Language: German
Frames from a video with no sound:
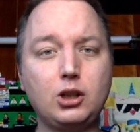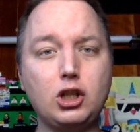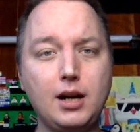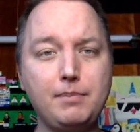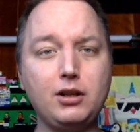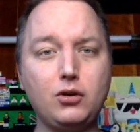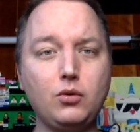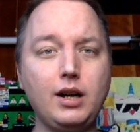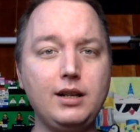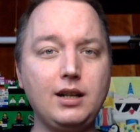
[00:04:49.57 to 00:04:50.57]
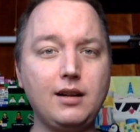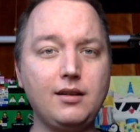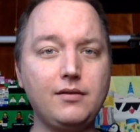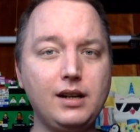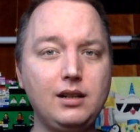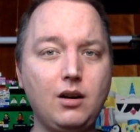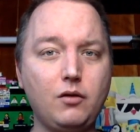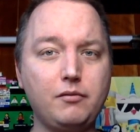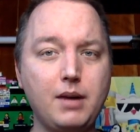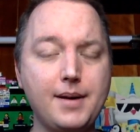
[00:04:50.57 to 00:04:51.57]
schleppe ich schon eine ganze Weile
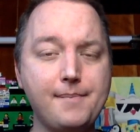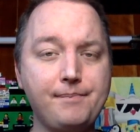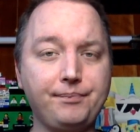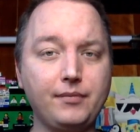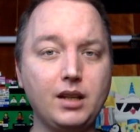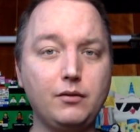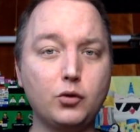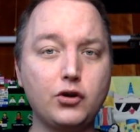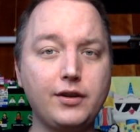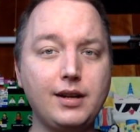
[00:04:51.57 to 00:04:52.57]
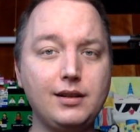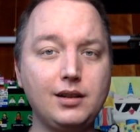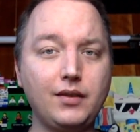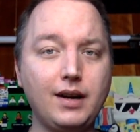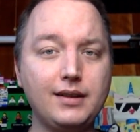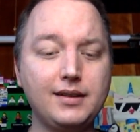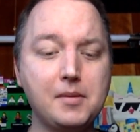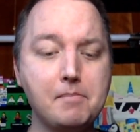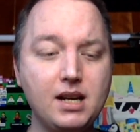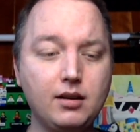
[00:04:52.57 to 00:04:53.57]
auf meinem Wunschzettel quasi
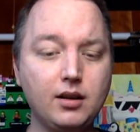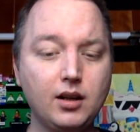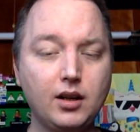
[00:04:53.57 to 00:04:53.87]
mit.